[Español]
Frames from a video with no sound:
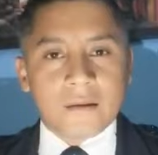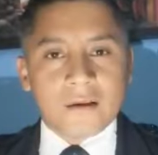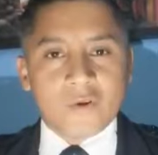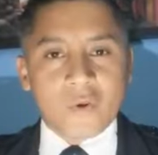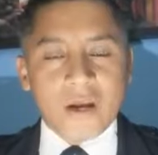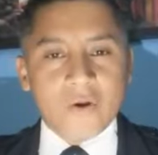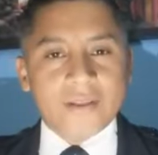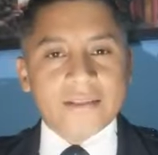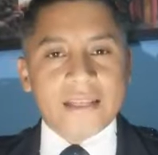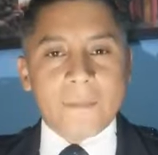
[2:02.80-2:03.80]
Luego
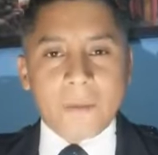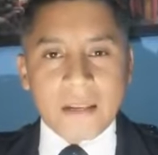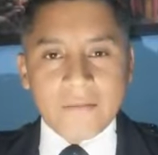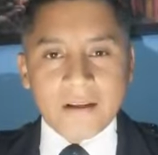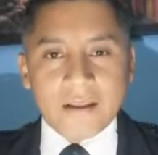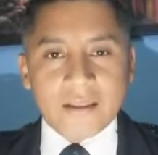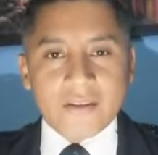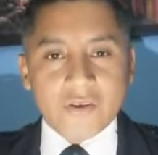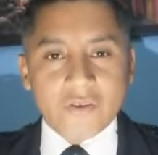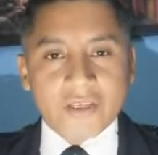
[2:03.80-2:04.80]
dice la palabra de
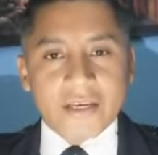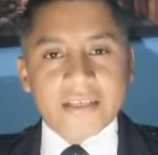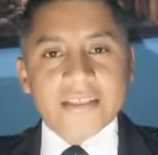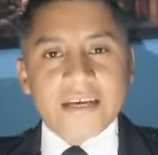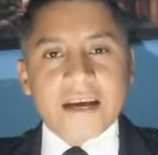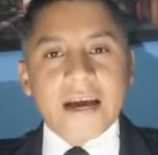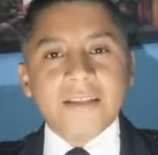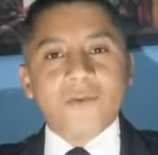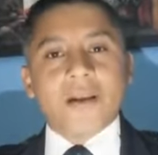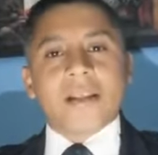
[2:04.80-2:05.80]
Dios que
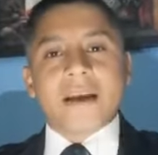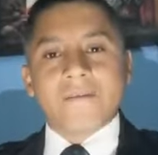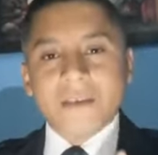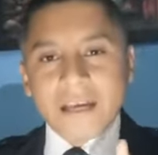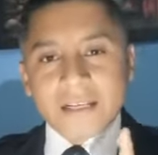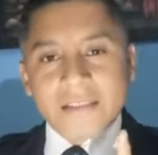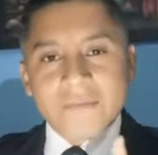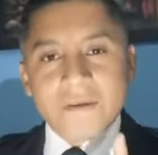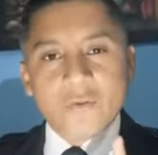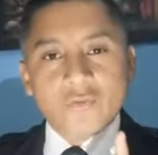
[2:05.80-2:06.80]
llegando el que había
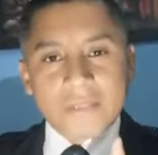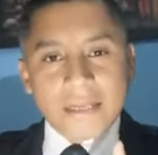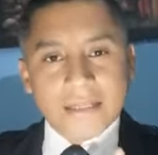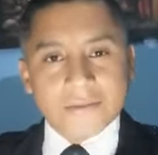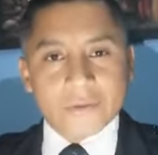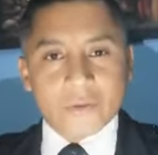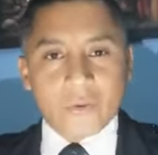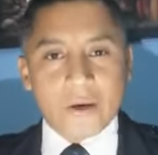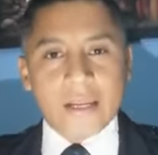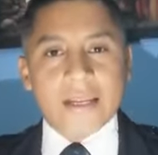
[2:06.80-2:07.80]
recibido un talento,
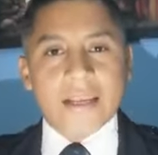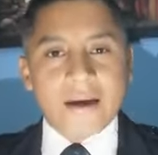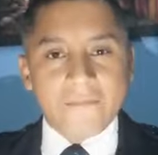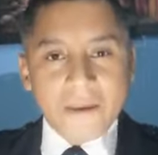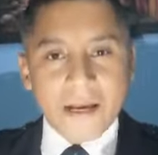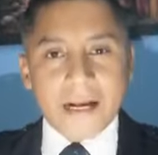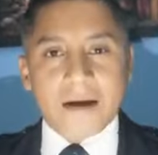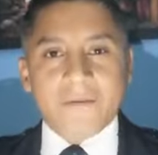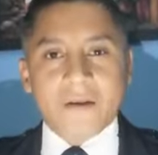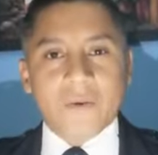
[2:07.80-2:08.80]
el que había
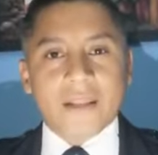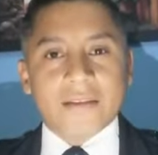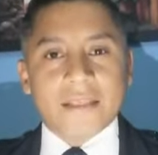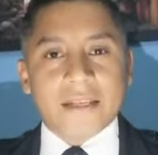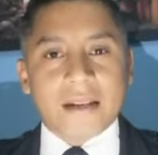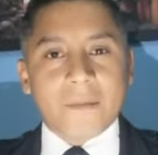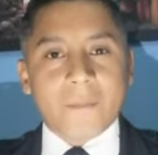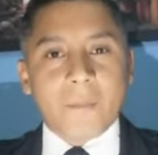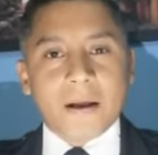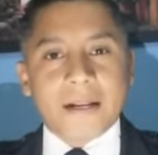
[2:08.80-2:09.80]
cavado en la
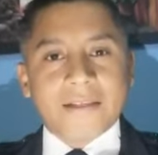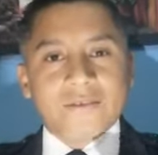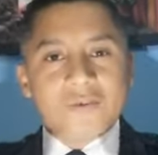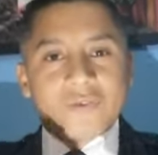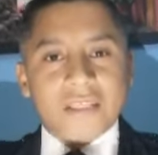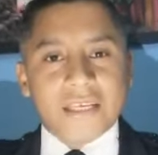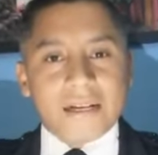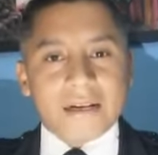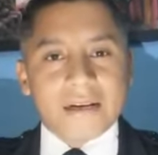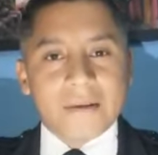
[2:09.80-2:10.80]
tierra para
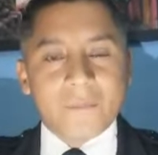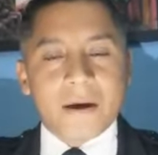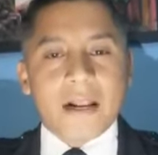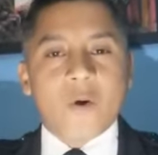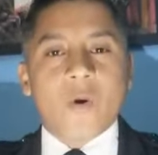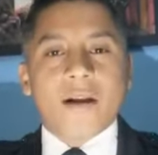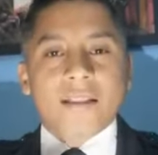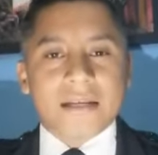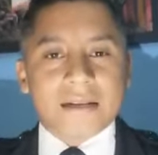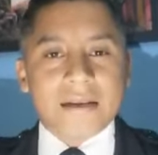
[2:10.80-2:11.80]
esconder, para
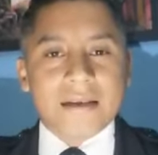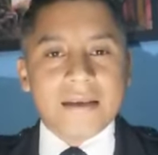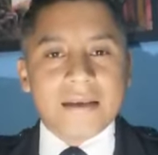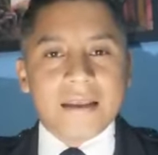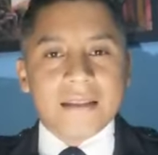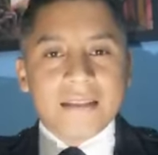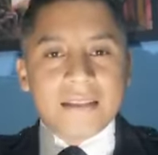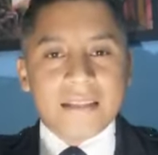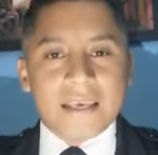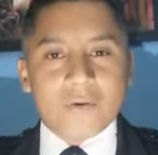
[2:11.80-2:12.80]
guardar el
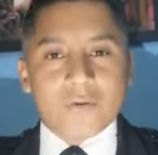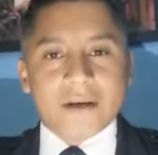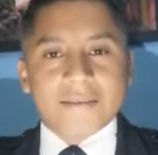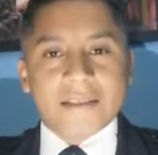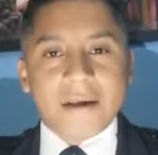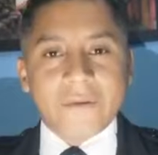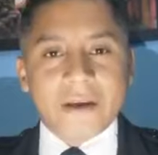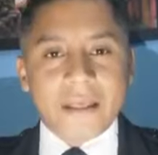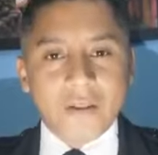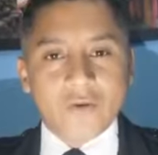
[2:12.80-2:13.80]
dinero que se le
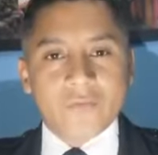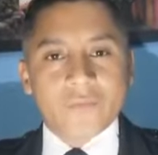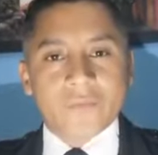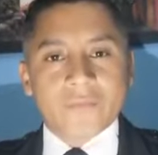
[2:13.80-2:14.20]
había dado,